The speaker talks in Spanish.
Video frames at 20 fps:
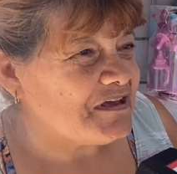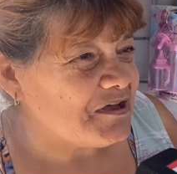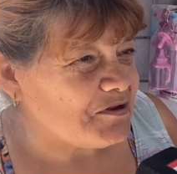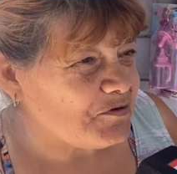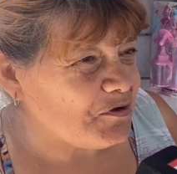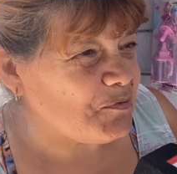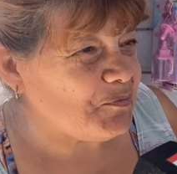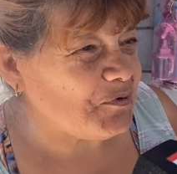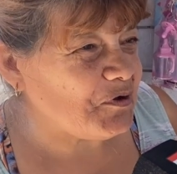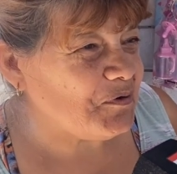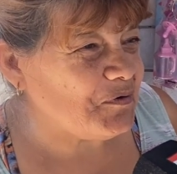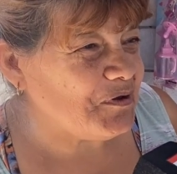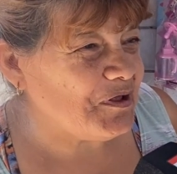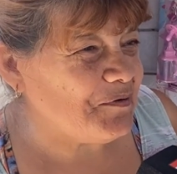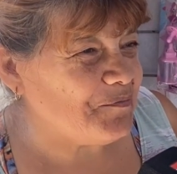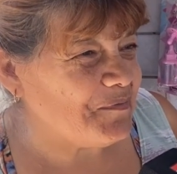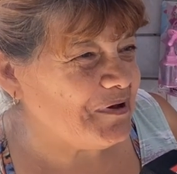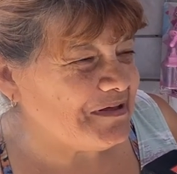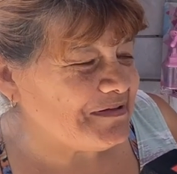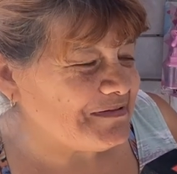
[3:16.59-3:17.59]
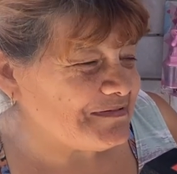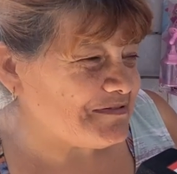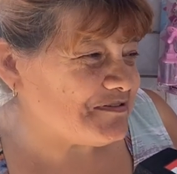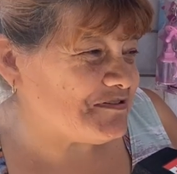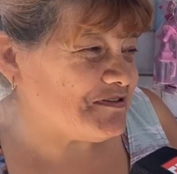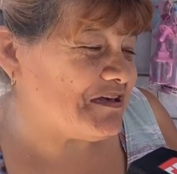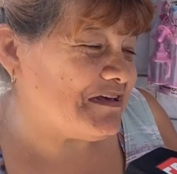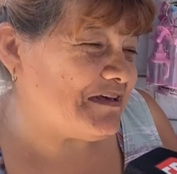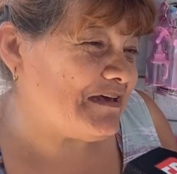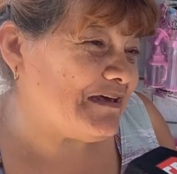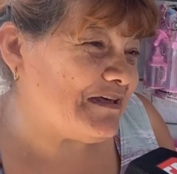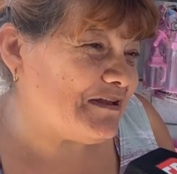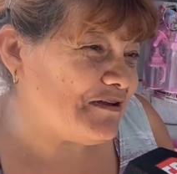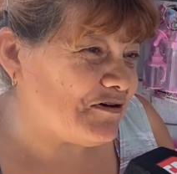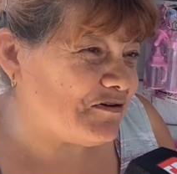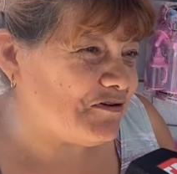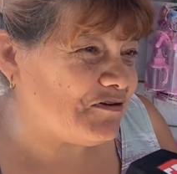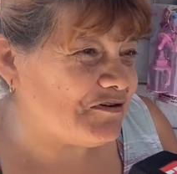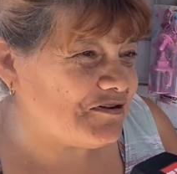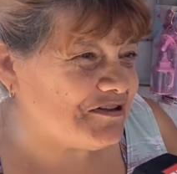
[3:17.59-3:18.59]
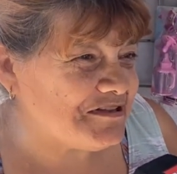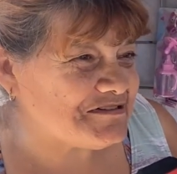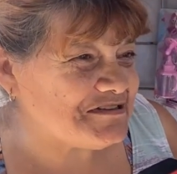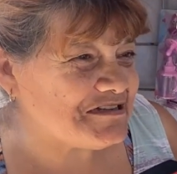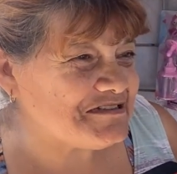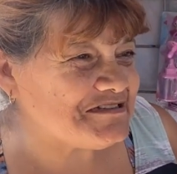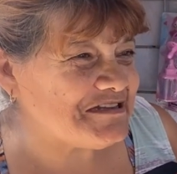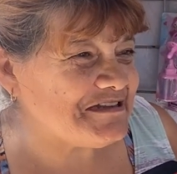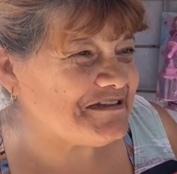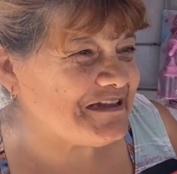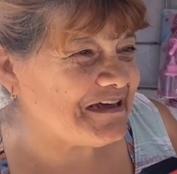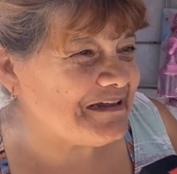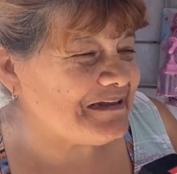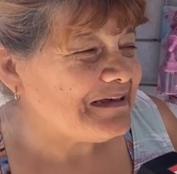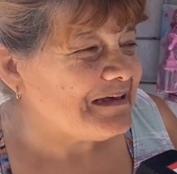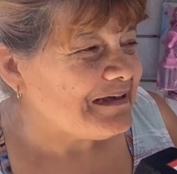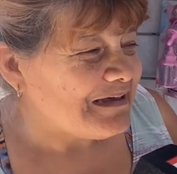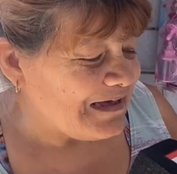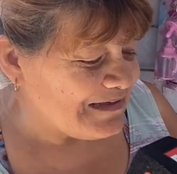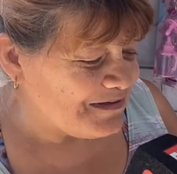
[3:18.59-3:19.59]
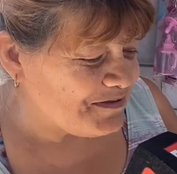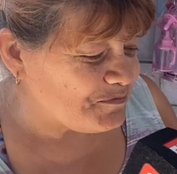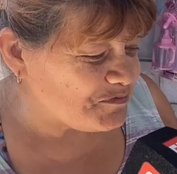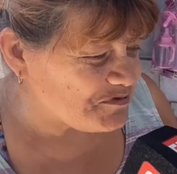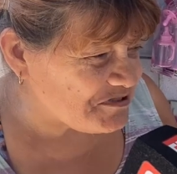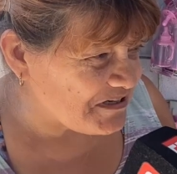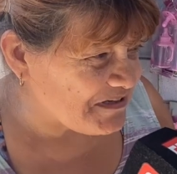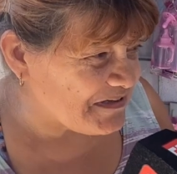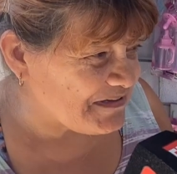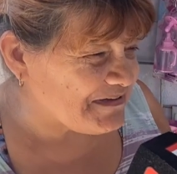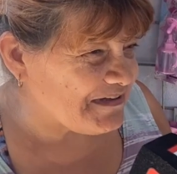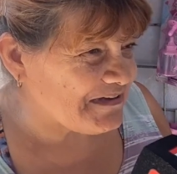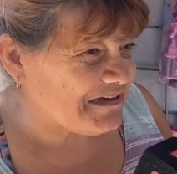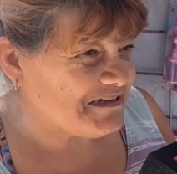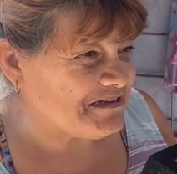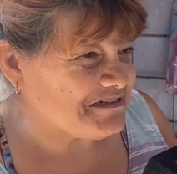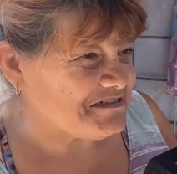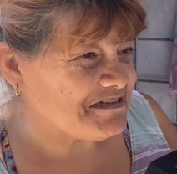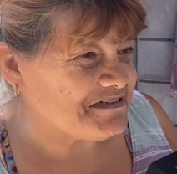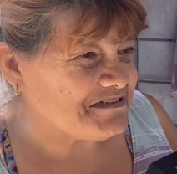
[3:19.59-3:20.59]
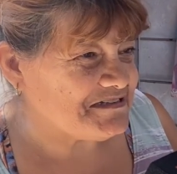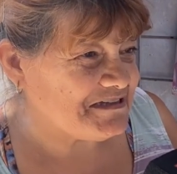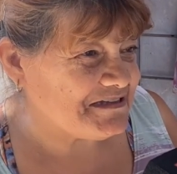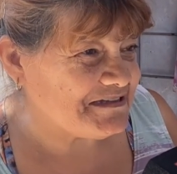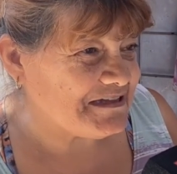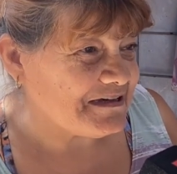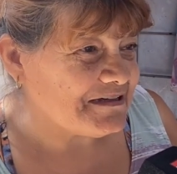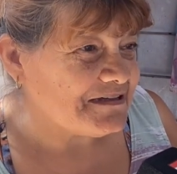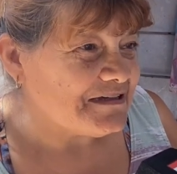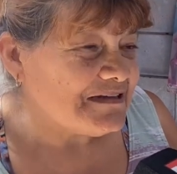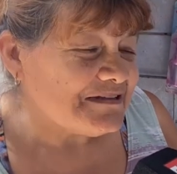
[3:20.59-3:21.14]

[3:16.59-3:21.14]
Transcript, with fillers: no hay problema si no lo necesitan, hay mucha gente que necesita.